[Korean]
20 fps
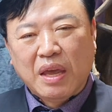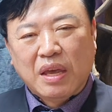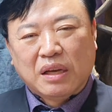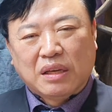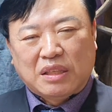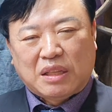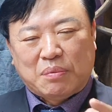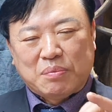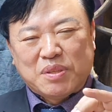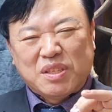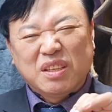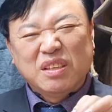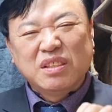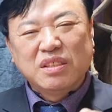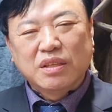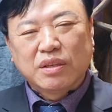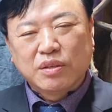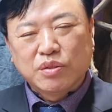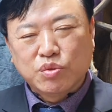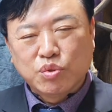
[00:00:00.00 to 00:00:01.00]
그다음
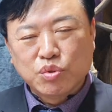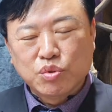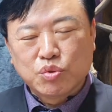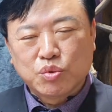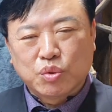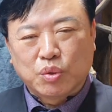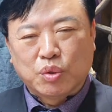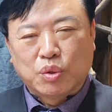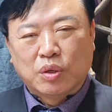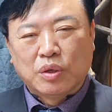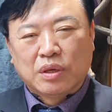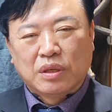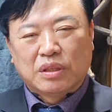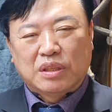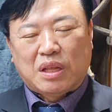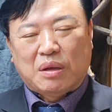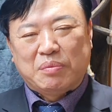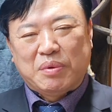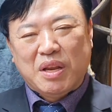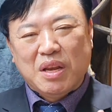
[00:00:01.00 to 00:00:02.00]
성형 수술,
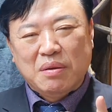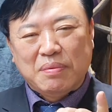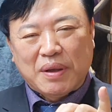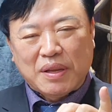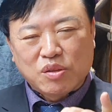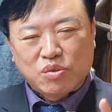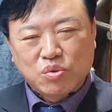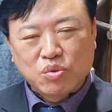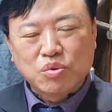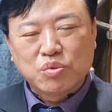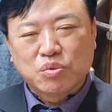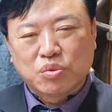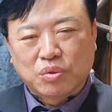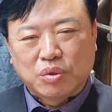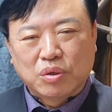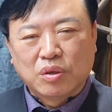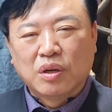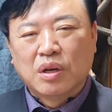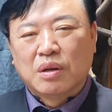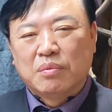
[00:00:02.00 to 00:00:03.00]
그다음 일반
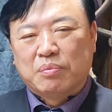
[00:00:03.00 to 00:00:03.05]
수술